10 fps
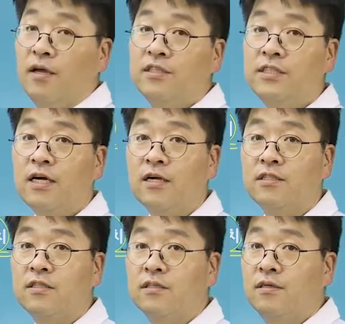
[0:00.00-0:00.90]
시장
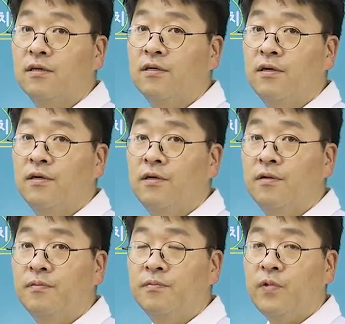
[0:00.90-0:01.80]
가치,
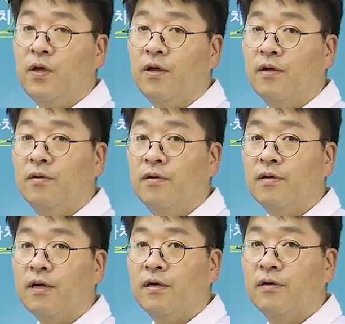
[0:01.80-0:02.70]
예,
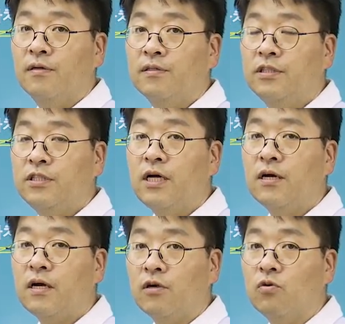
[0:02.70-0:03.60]

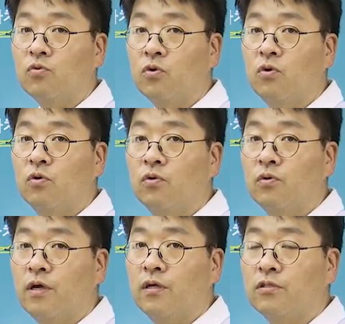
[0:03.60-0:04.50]
시장 가격으로
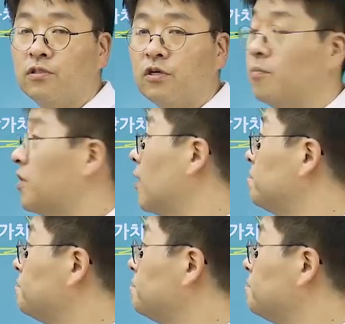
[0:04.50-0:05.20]
예, 측정합니다.